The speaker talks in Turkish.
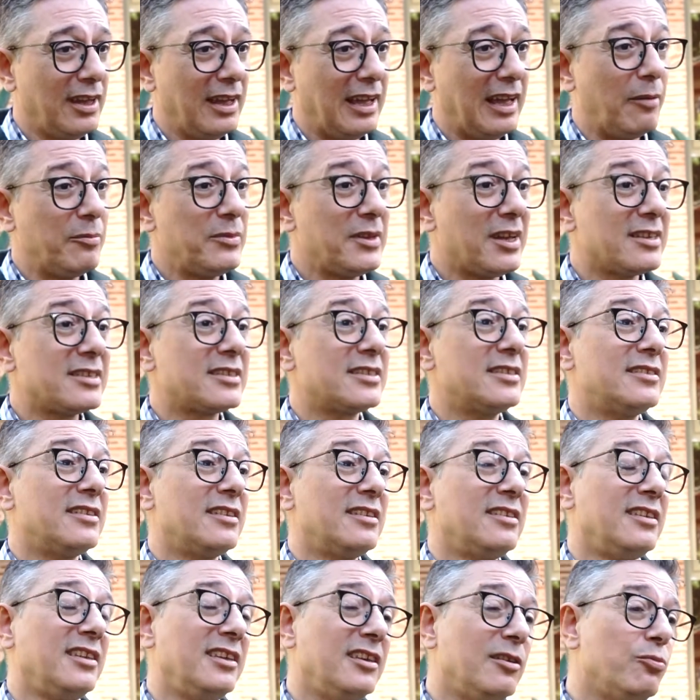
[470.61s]
hem de aslında
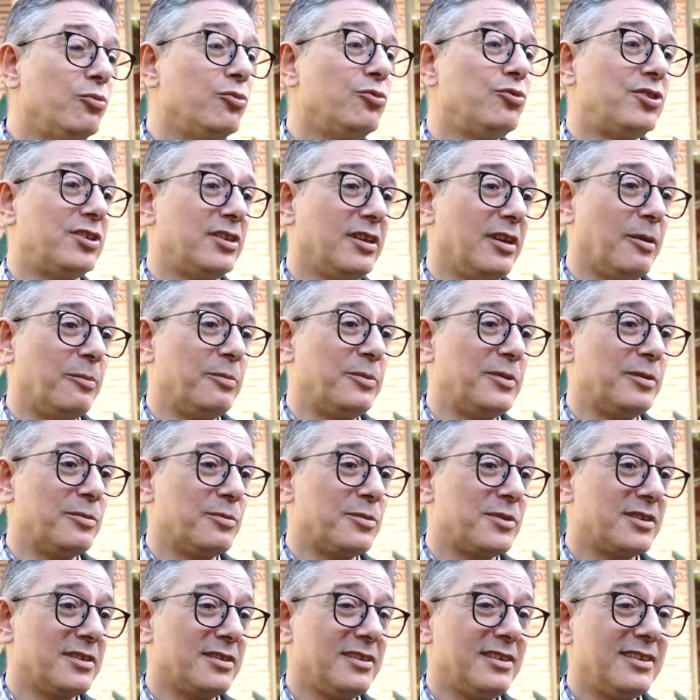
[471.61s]
niye bu işi
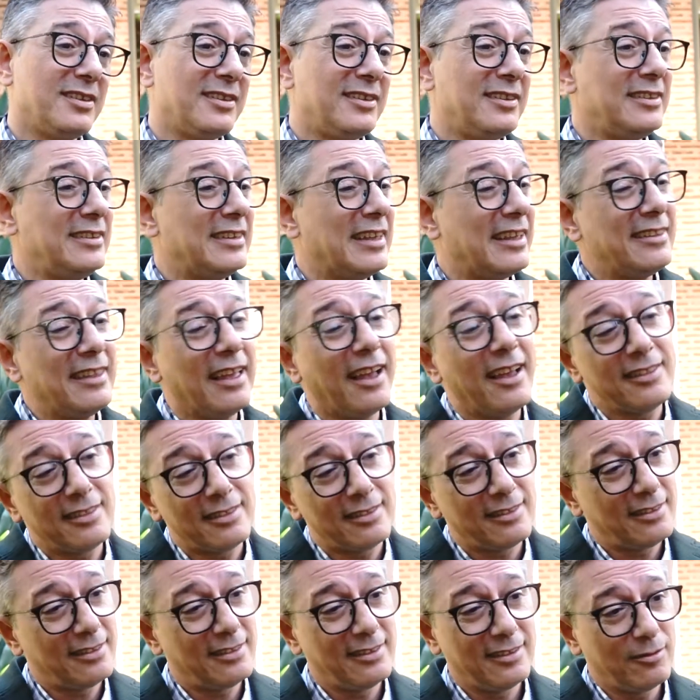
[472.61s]
yaptığımızı,
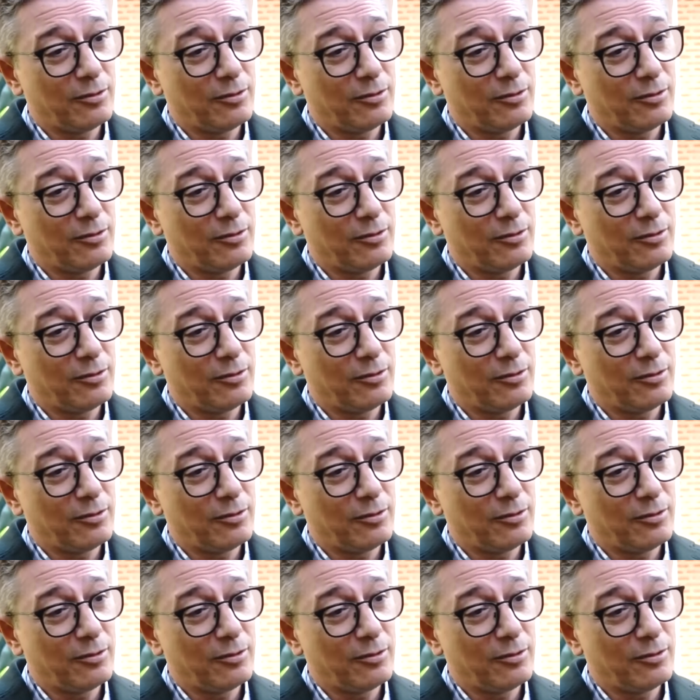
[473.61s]
neden